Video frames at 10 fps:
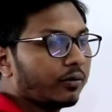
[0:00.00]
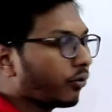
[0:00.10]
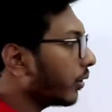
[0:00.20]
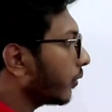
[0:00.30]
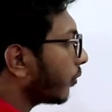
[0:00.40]

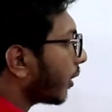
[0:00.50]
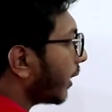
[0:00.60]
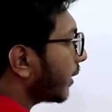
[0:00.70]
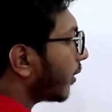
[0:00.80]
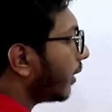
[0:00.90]
কোনো কিছু
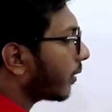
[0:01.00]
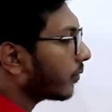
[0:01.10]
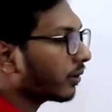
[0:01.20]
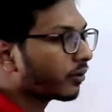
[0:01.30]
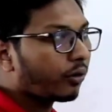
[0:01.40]
নাই তাহলে এখানে
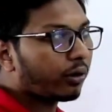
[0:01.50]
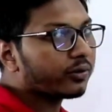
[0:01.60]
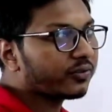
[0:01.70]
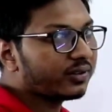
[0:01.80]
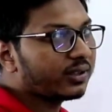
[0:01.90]
যদি
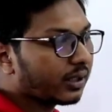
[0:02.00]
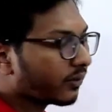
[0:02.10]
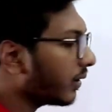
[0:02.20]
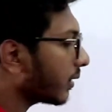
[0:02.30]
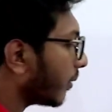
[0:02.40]
কস
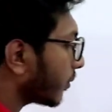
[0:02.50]
ডিএক্স লিখতাম